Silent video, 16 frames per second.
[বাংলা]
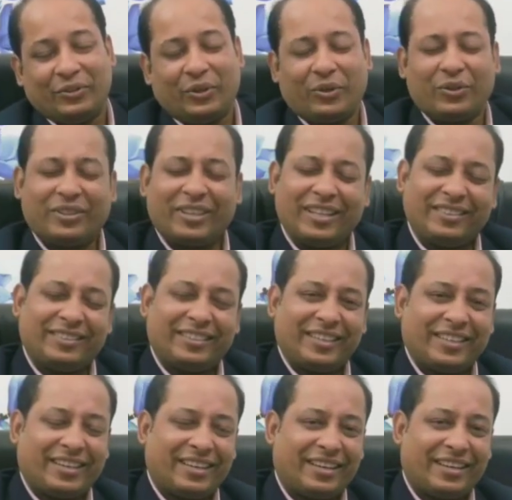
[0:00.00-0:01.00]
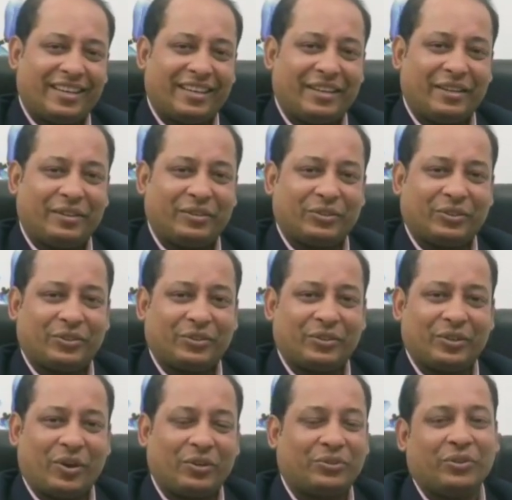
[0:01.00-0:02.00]
ধনতান্ত্রিক
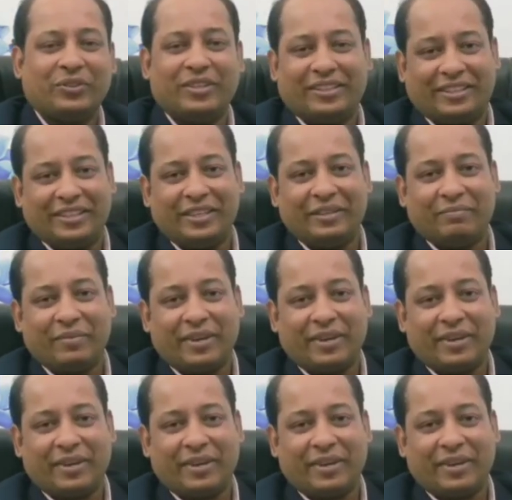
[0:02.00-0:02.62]
অর্থনীতি